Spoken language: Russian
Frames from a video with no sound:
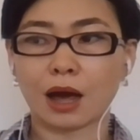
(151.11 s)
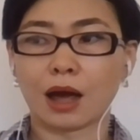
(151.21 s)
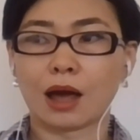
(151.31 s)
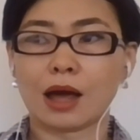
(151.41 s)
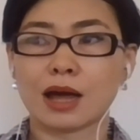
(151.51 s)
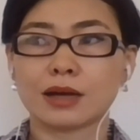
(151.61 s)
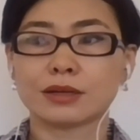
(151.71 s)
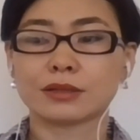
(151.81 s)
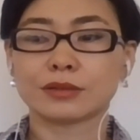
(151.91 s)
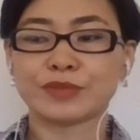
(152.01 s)
Э,
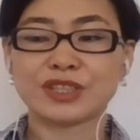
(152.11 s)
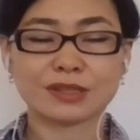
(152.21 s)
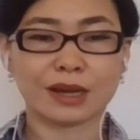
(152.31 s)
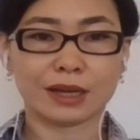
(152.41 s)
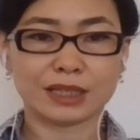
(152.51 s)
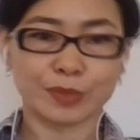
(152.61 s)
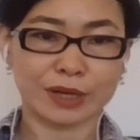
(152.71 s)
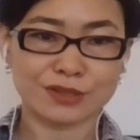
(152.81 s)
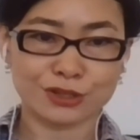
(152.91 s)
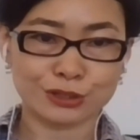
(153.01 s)
ведь это
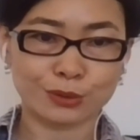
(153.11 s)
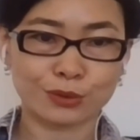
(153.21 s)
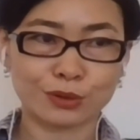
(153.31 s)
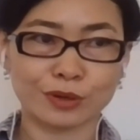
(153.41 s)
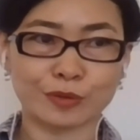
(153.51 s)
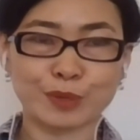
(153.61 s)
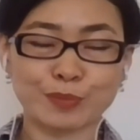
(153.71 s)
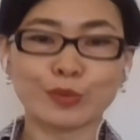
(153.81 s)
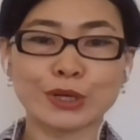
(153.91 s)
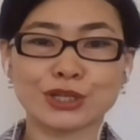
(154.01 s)
произошло при
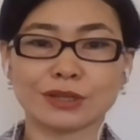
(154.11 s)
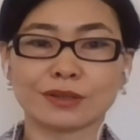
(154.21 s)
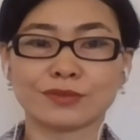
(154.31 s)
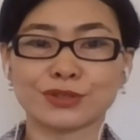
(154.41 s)
помощи